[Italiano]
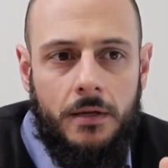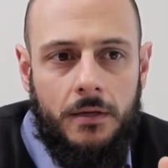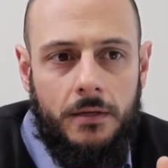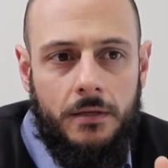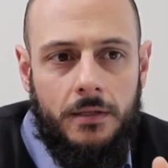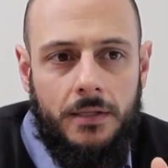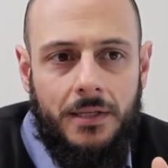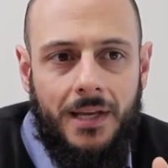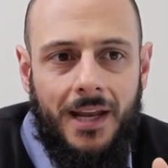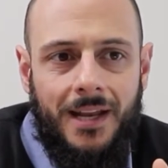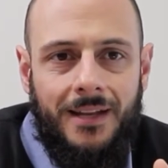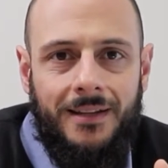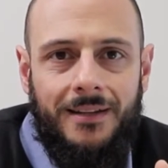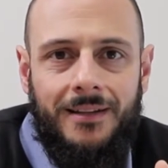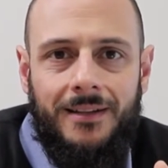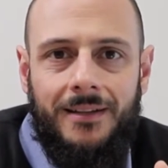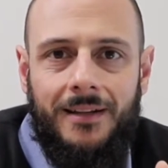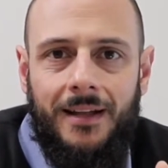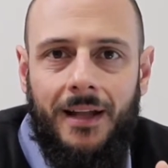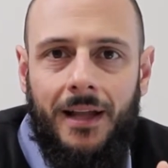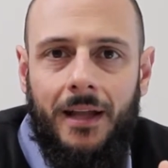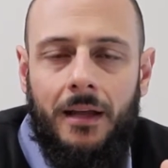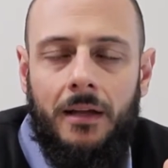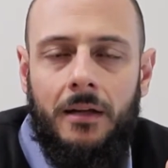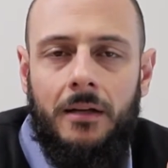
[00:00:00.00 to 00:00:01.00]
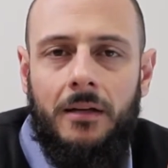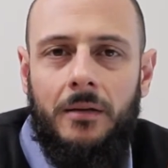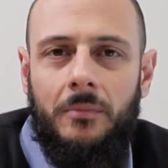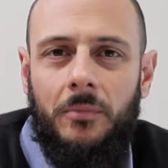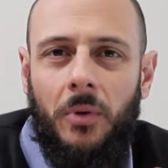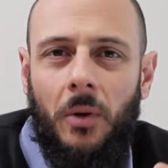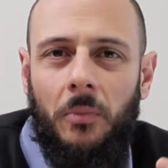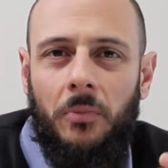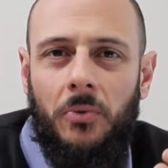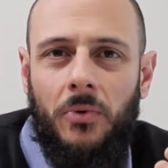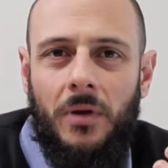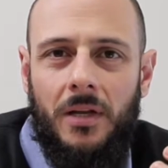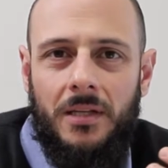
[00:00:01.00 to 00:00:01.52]
sente
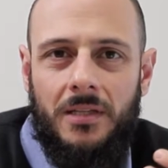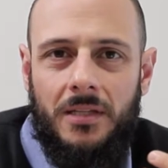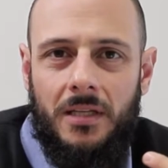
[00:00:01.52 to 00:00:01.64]
proprio una